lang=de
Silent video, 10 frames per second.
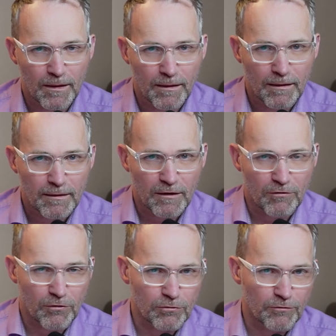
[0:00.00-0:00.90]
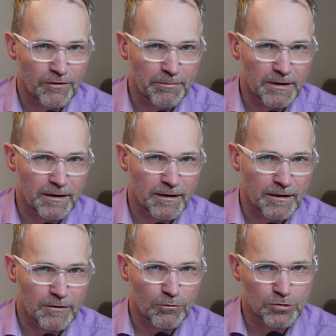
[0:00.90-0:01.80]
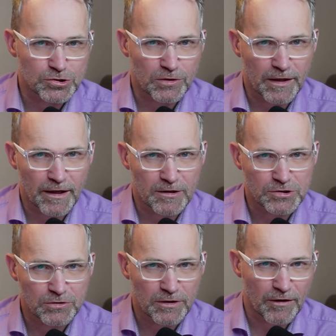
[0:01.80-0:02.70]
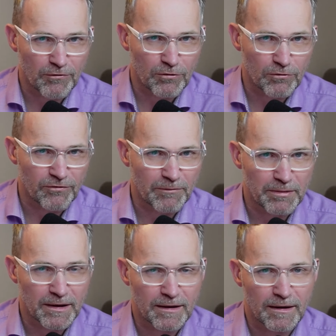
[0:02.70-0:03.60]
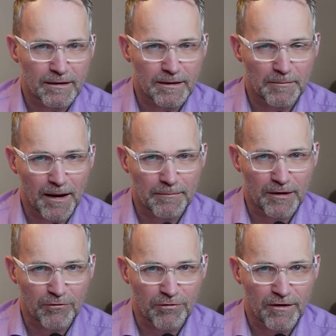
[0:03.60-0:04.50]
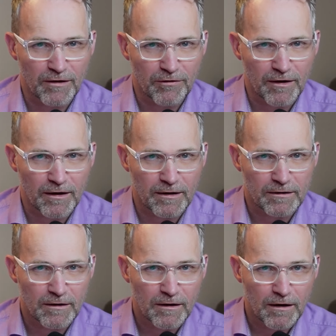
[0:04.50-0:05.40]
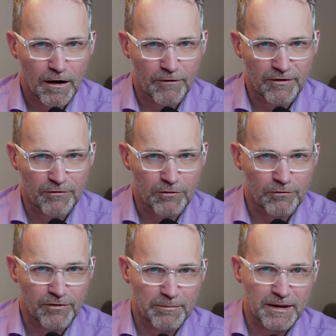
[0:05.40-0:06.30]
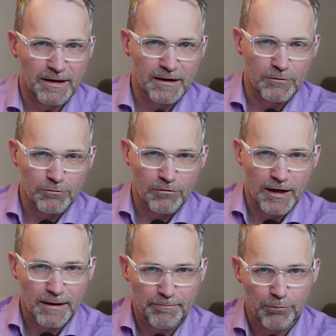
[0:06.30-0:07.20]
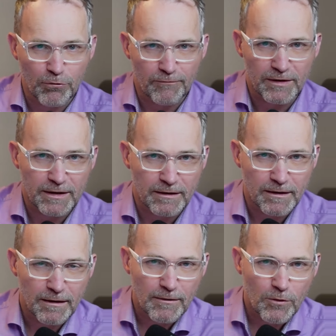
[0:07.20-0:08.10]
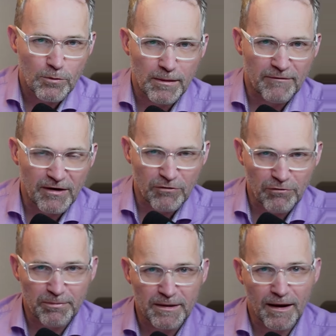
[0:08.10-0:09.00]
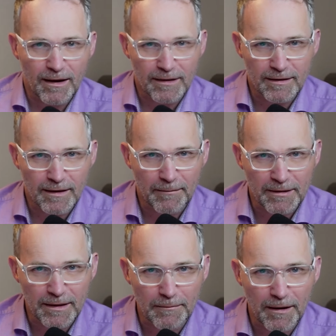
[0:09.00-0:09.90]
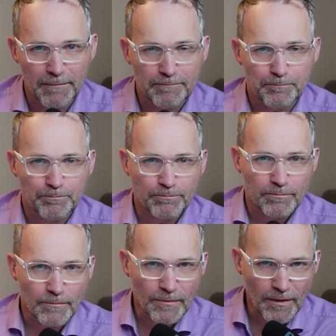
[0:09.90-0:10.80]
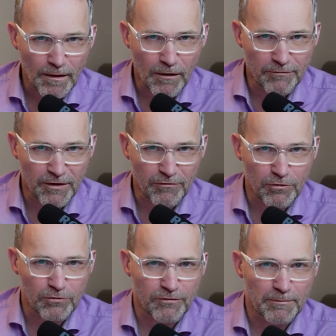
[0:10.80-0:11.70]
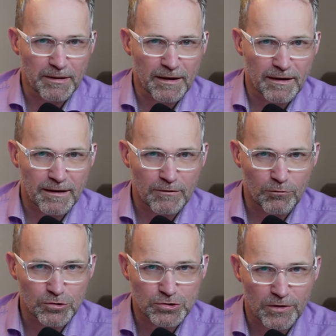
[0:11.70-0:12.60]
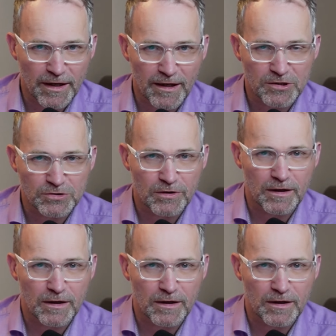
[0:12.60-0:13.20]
Das Konto Verbindlichkeiten Lohnsteuer, Kirchensteuer, das Konto Verbindlichkeiten im Rahmen der sozialen Sicherheit. Auf das Konto Verbindlichkeit Lohn und Gehalt buchen wir den Überweisungsbetrag an den Arbeitnehmer. Auf das Konto Verbindlichkeit Lohnsteuer, Kirchensteuer